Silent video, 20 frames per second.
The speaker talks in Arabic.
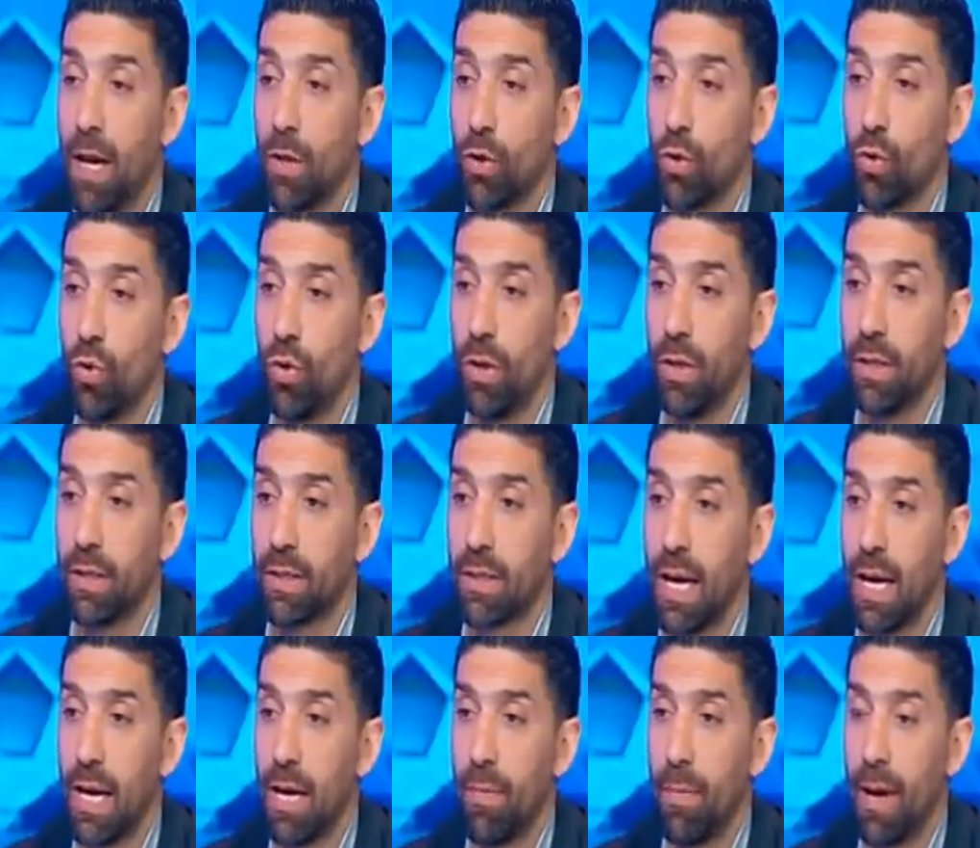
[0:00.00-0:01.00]
نروح
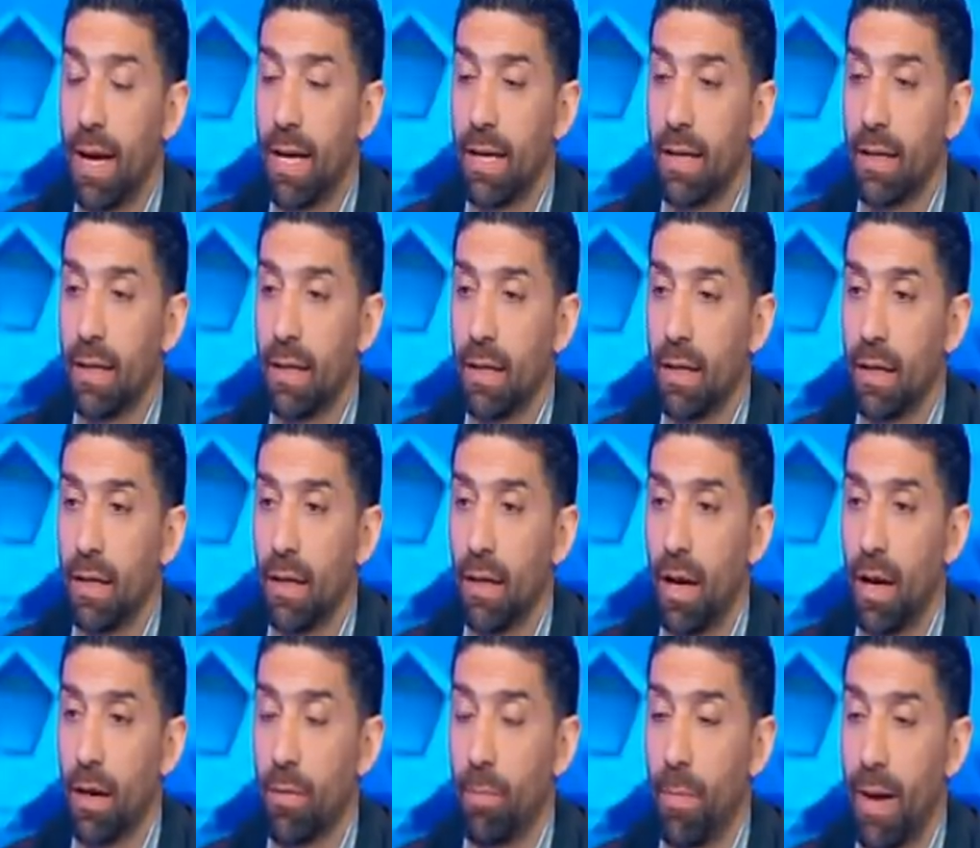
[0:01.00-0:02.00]
نتكلم عن
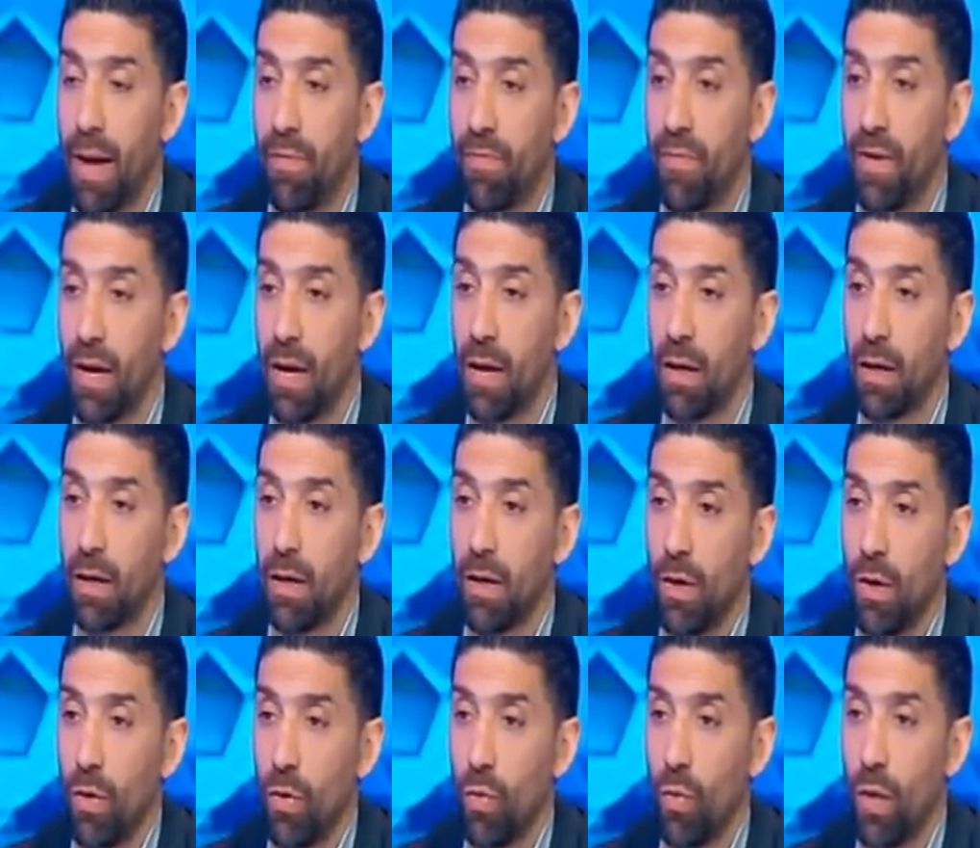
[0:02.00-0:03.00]
الاربع فرق
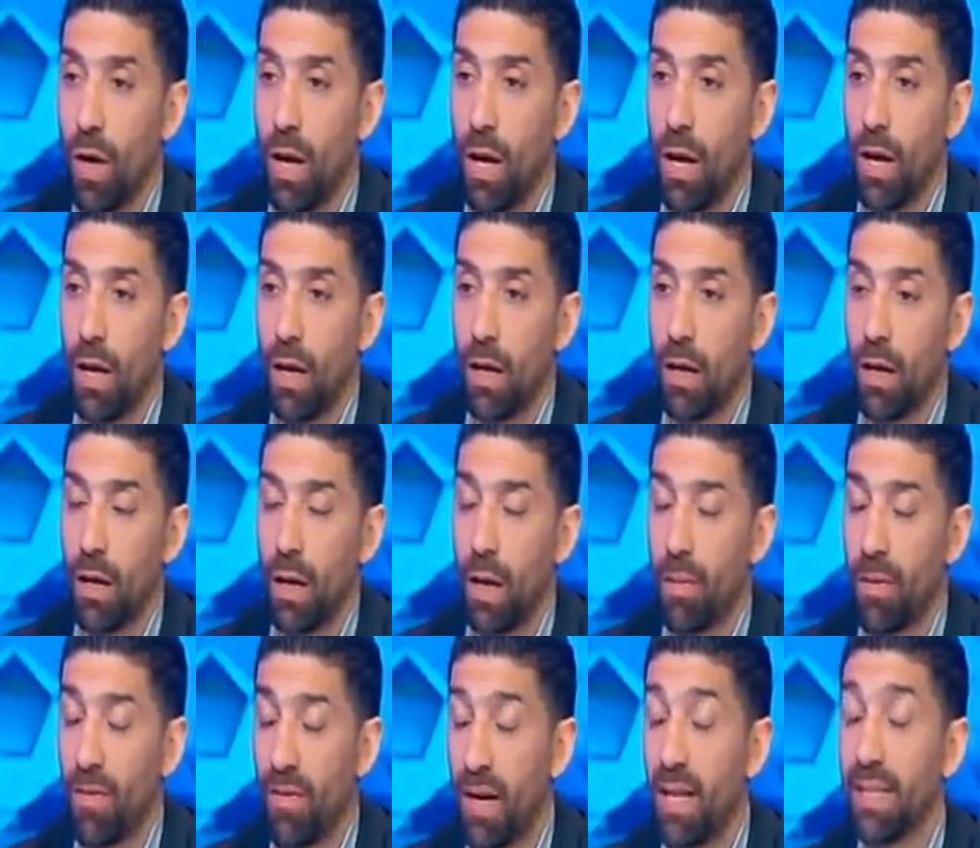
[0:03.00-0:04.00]

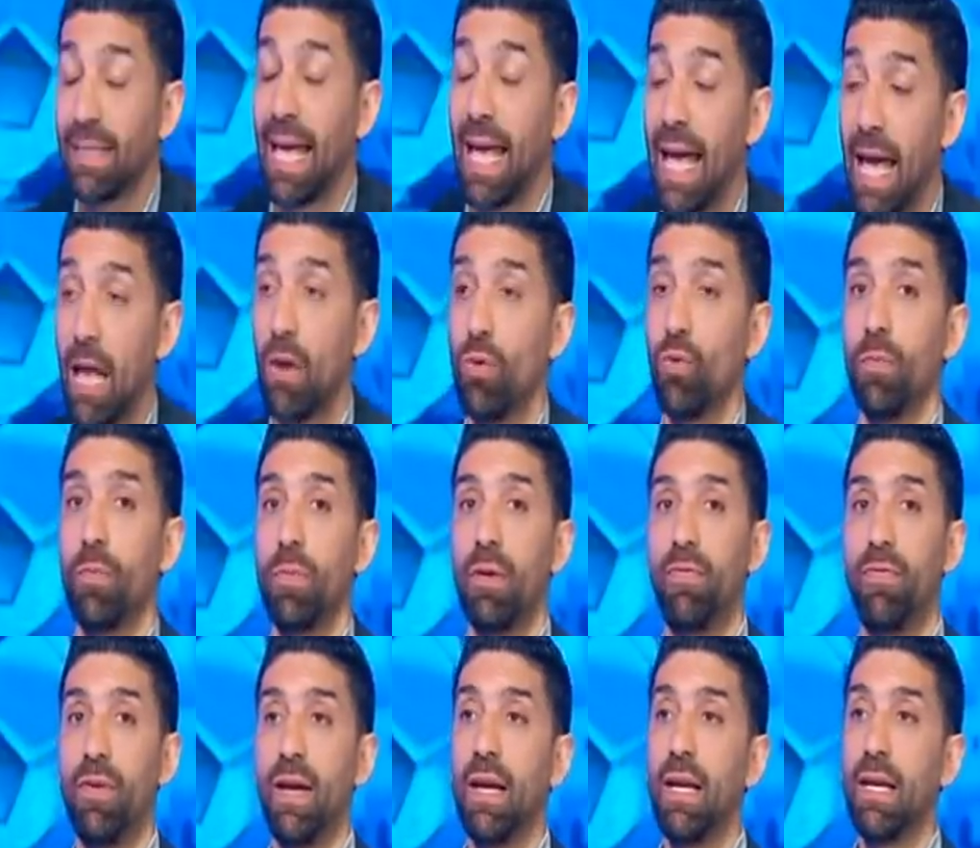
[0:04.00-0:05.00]
والاربع فرق تاهلوا
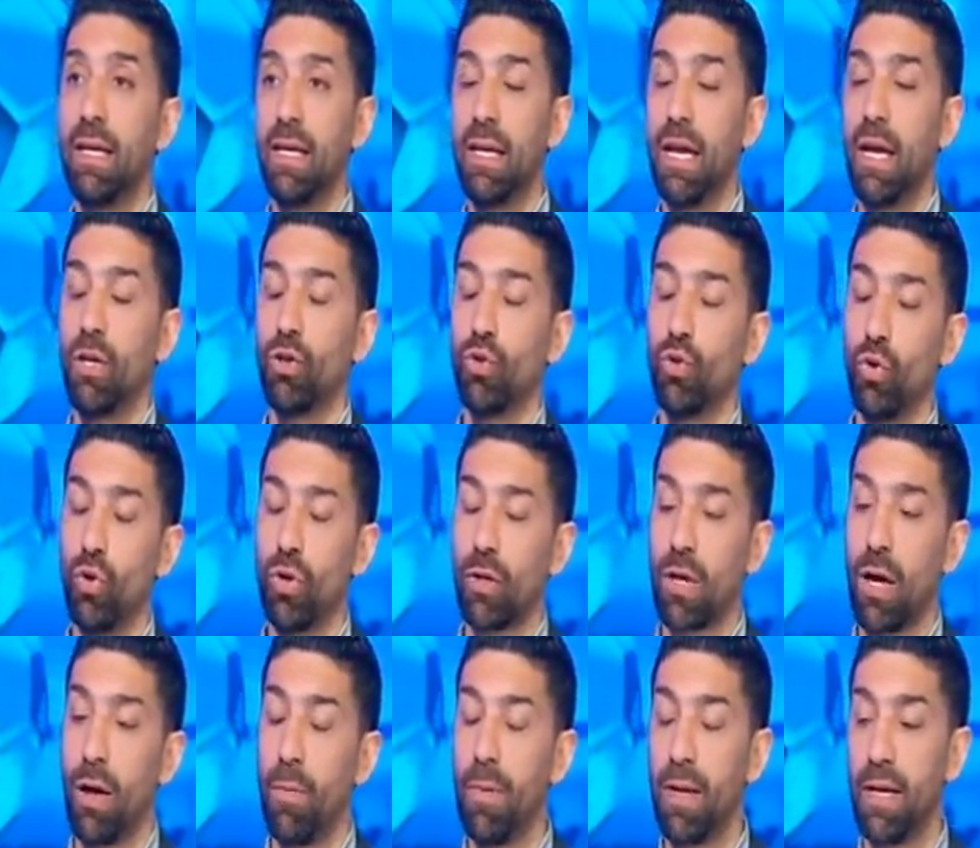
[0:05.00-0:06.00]
بالفعل الى الدور
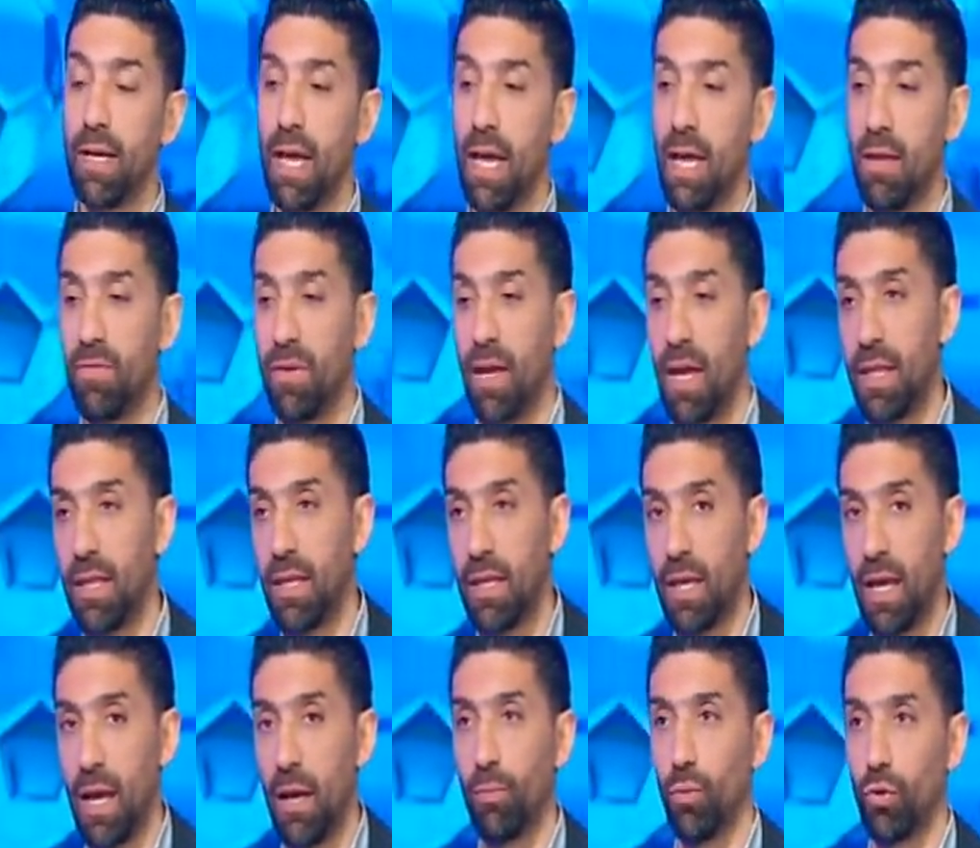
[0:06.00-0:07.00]
قبل النهائي في
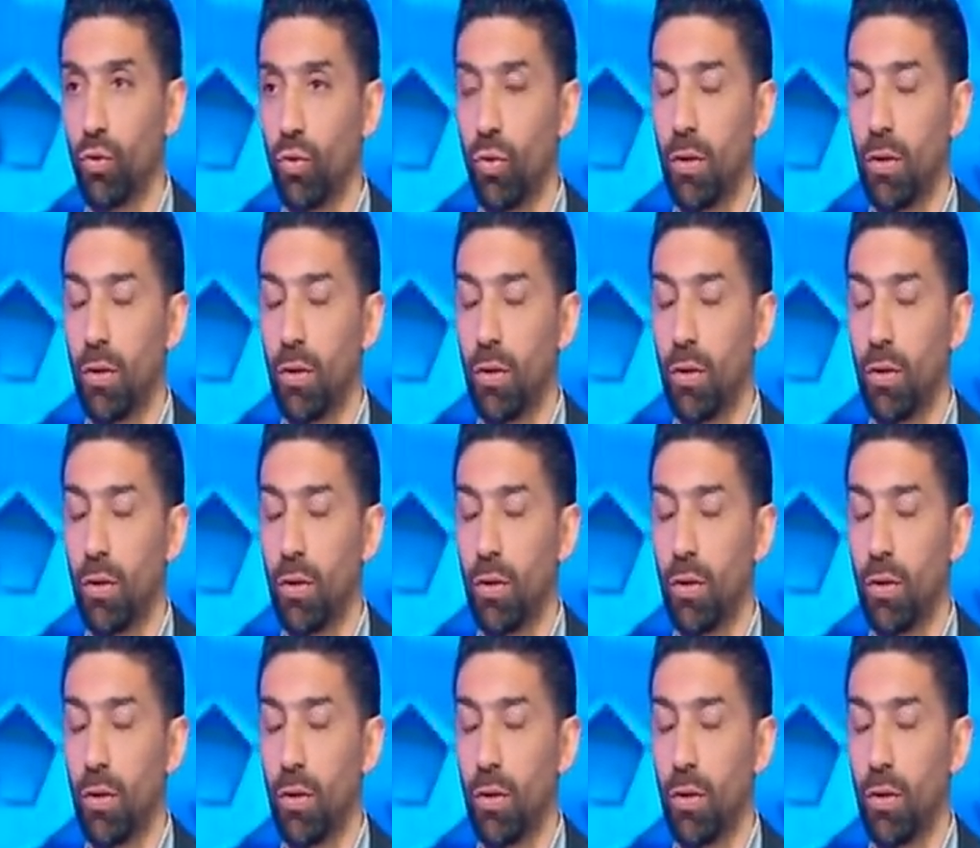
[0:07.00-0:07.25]
هذه البطوله